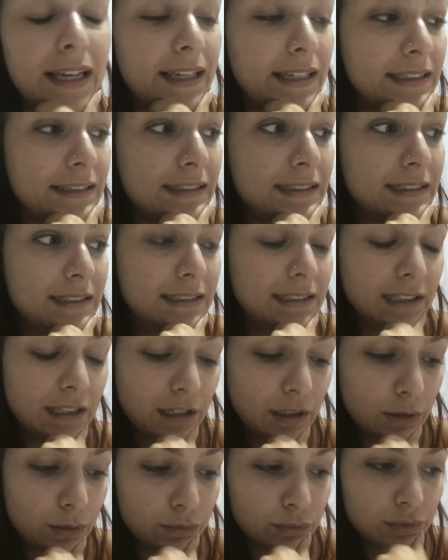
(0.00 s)

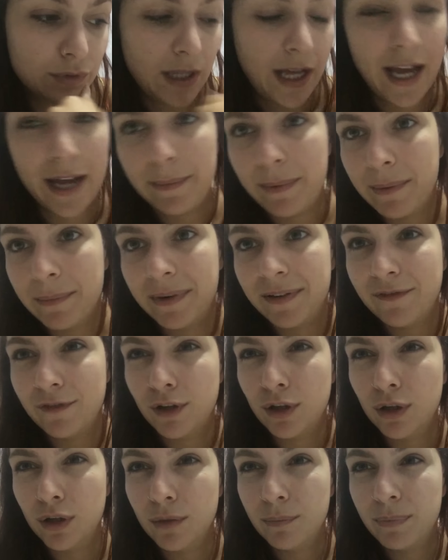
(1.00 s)
Então, aí minha mãe
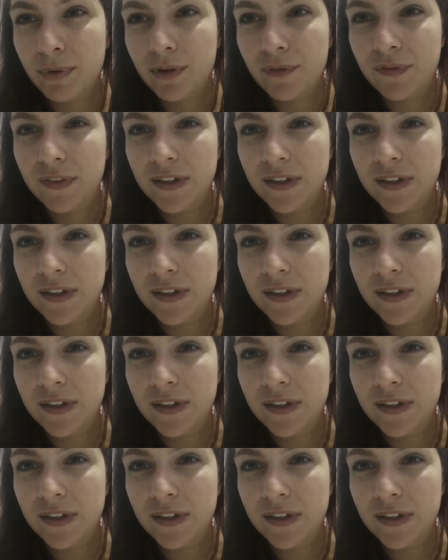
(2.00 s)
falou pra eu